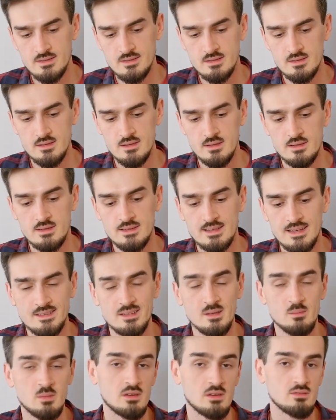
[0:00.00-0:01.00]
z
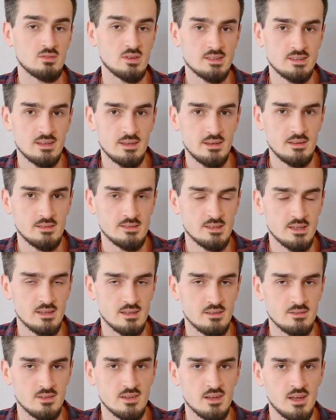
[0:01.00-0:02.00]
czasem na własne
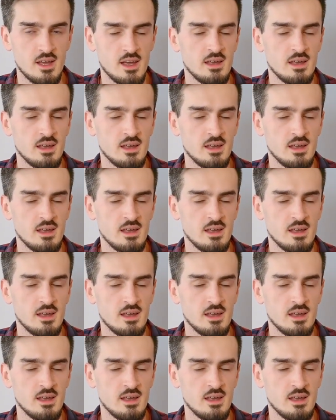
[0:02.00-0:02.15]
inicjatywy.